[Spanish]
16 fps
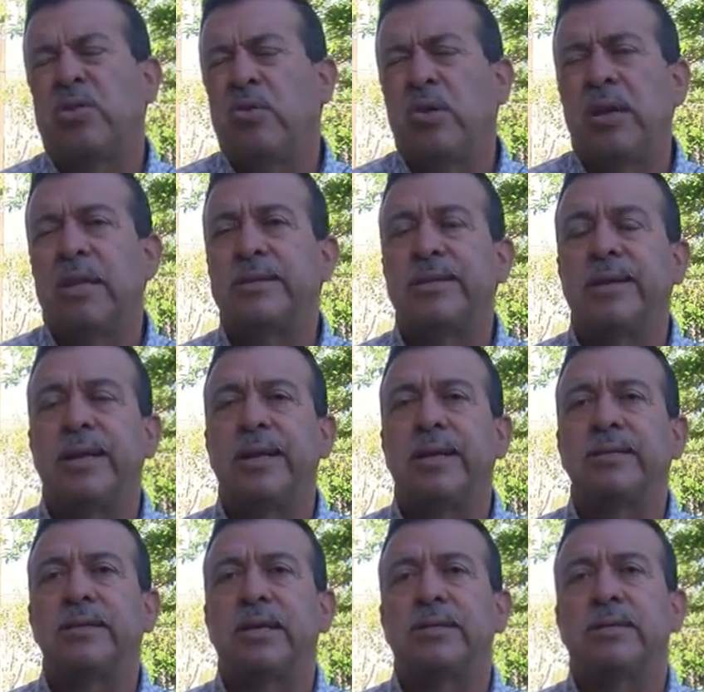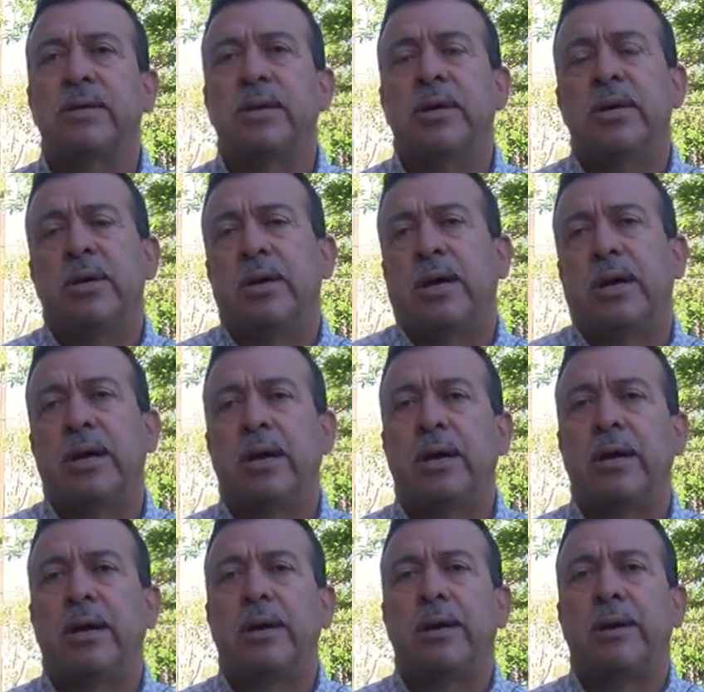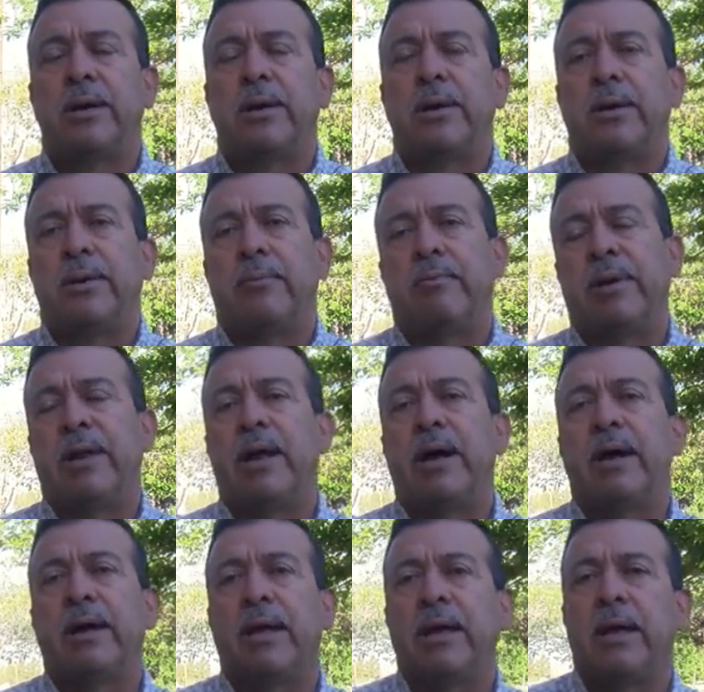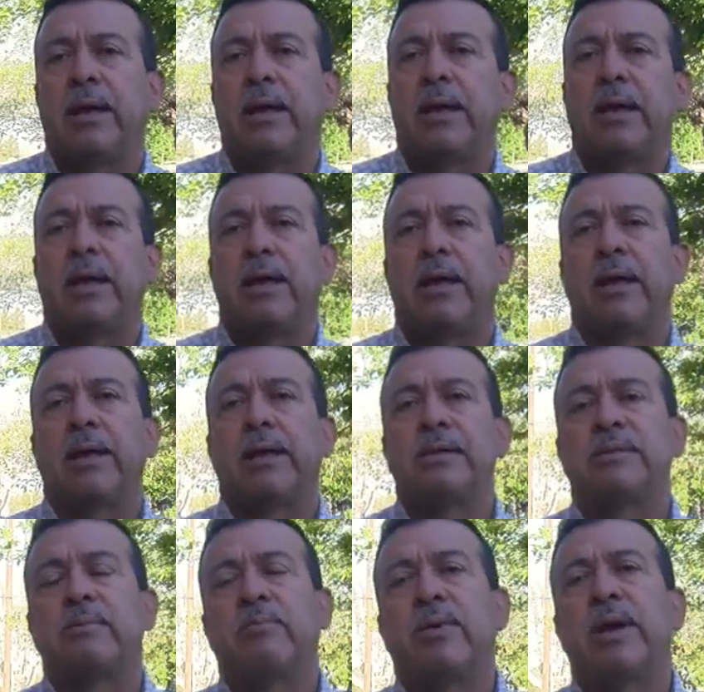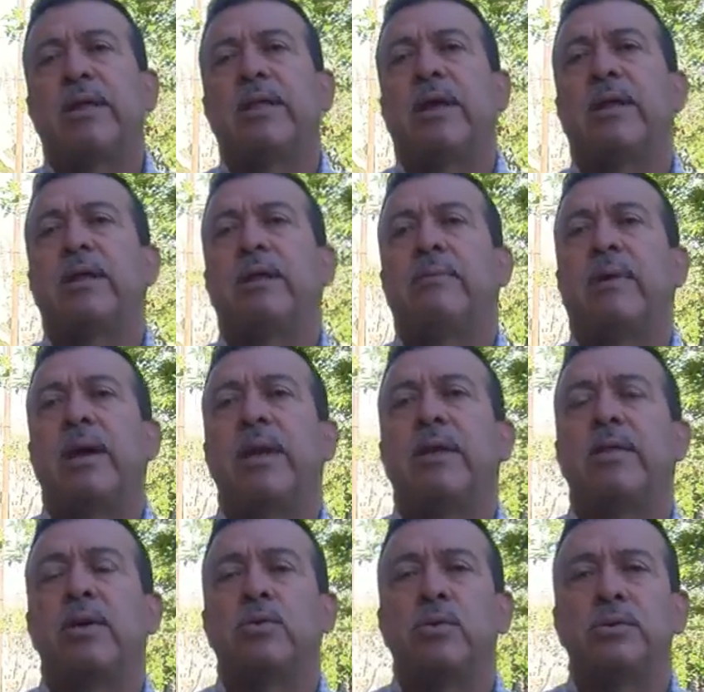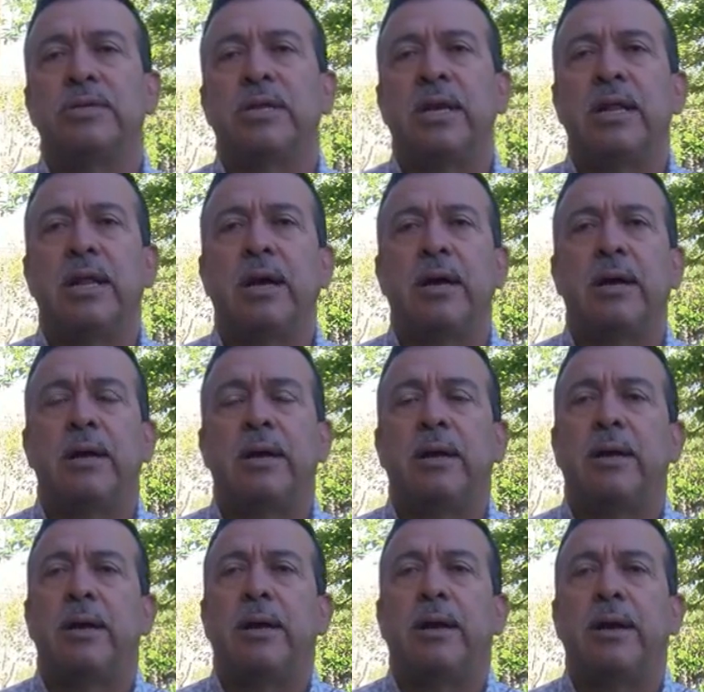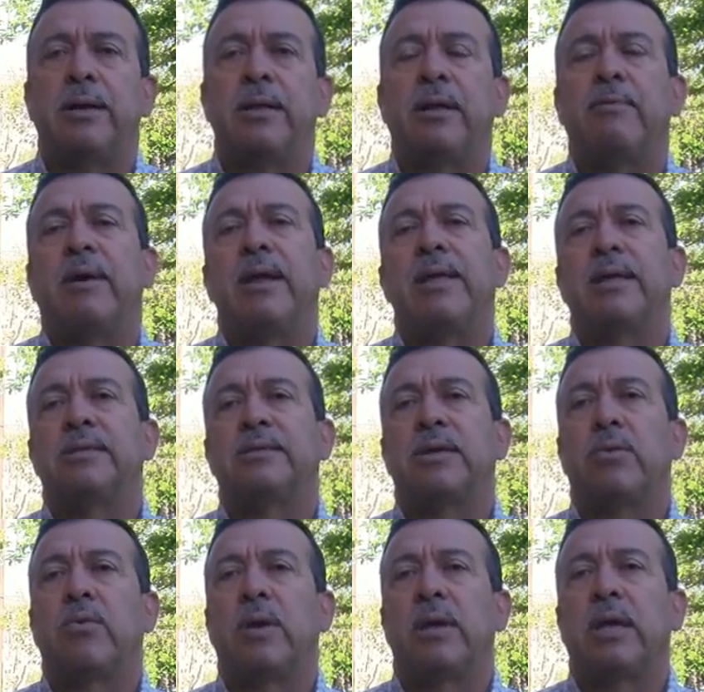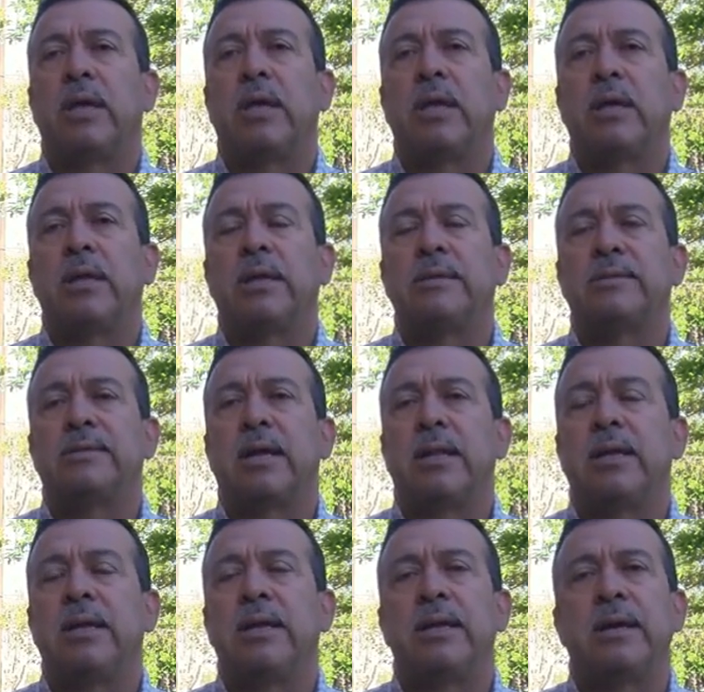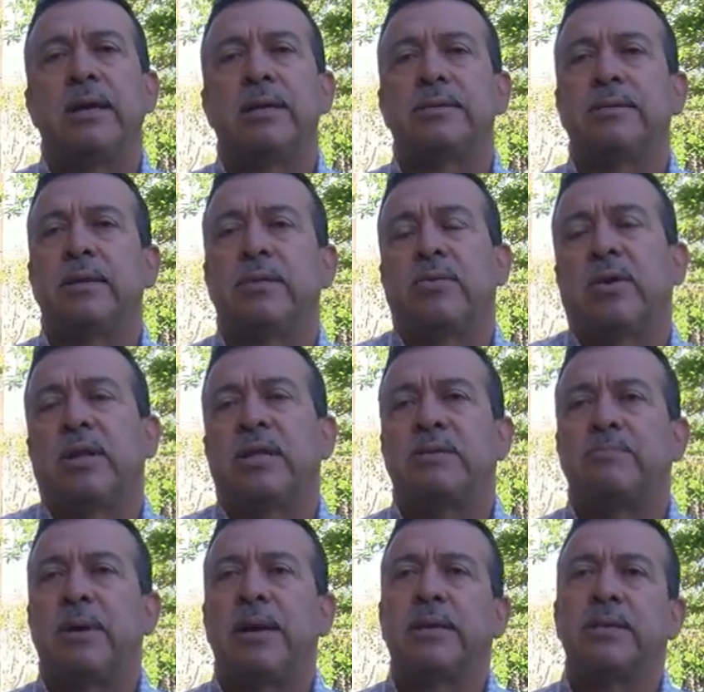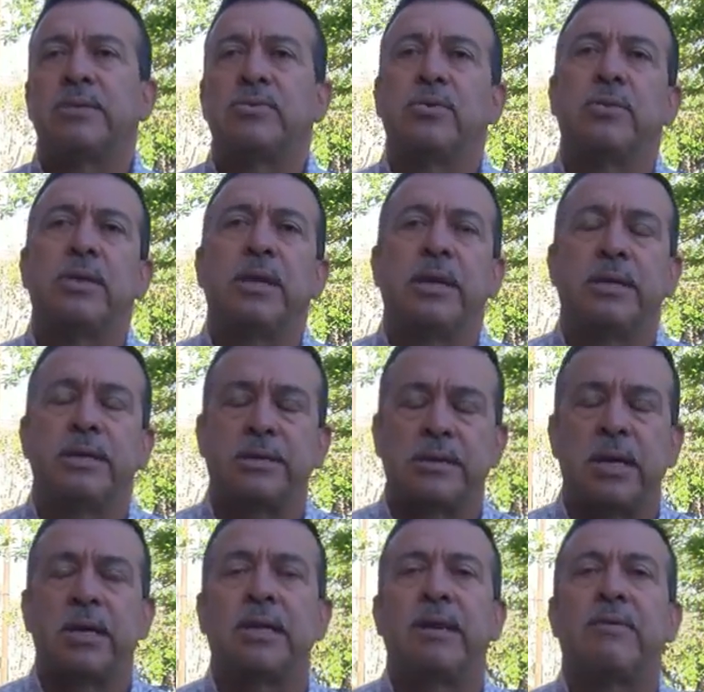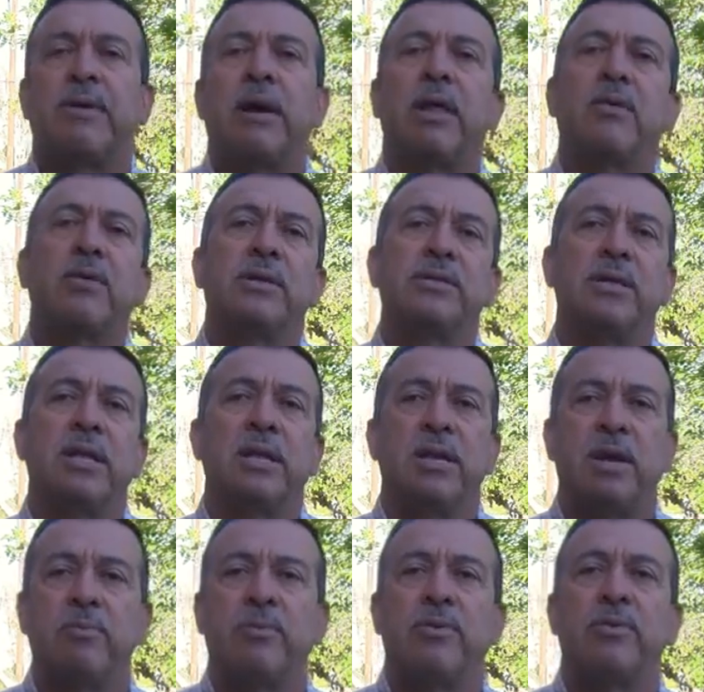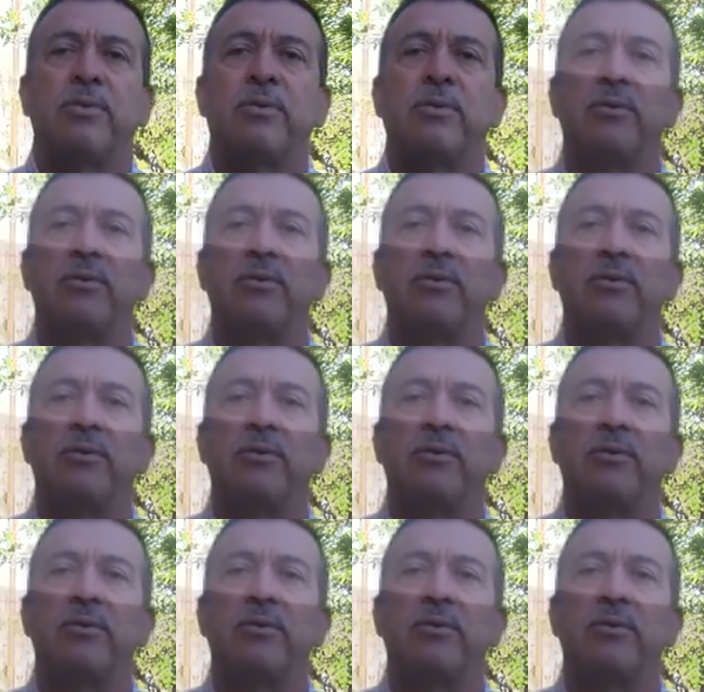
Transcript: en todas las iglesias, ah, ¿verdad? Que, que, se pueda, en el Valle de Cochela, en el Valle de San Joaquín, en Salinas, en todas las partes donde hay trabajadores del campo.